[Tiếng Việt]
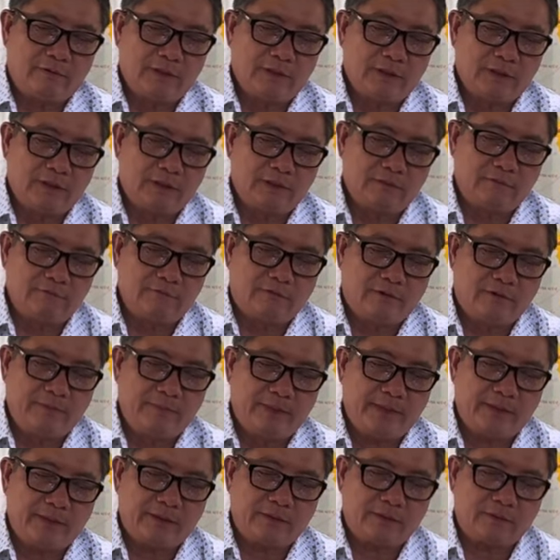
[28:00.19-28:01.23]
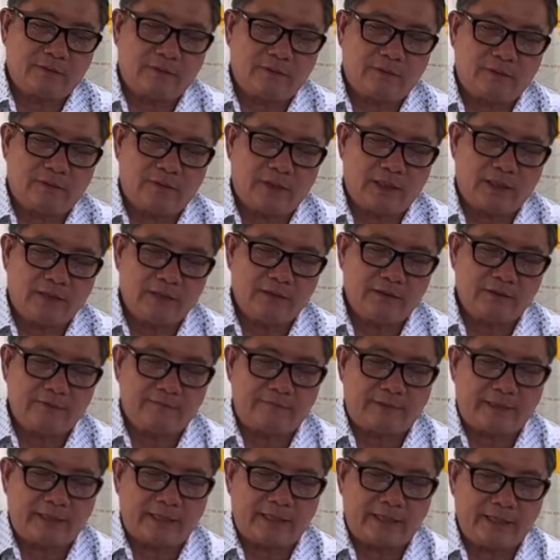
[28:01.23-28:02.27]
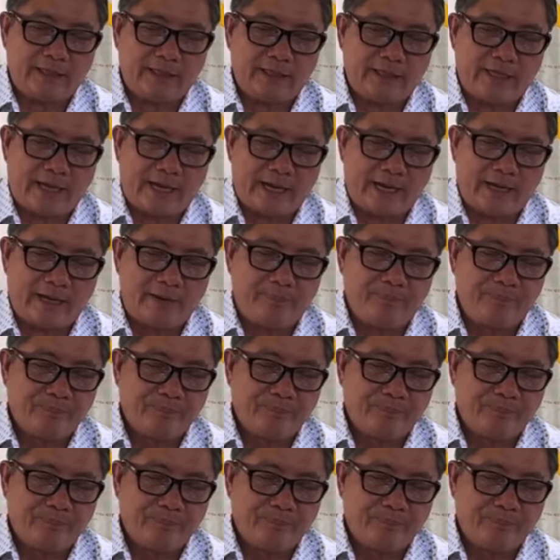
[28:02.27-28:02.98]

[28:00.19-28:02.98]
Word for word: lượng vô biên của Đức Phật A Di Đà